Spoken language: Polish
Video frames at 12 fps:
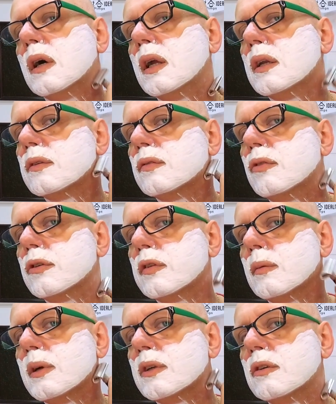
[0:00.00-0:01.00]
Ale z
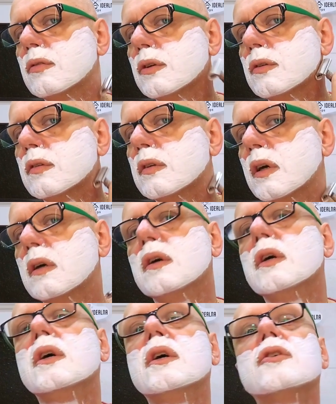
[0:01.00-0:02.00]
włosem na dziewiątce
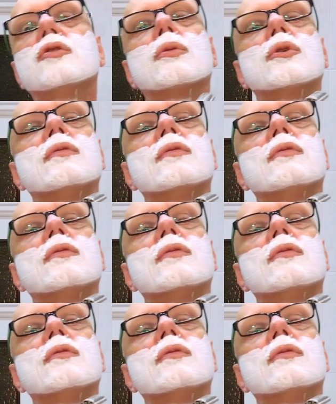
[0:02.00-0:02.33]
szło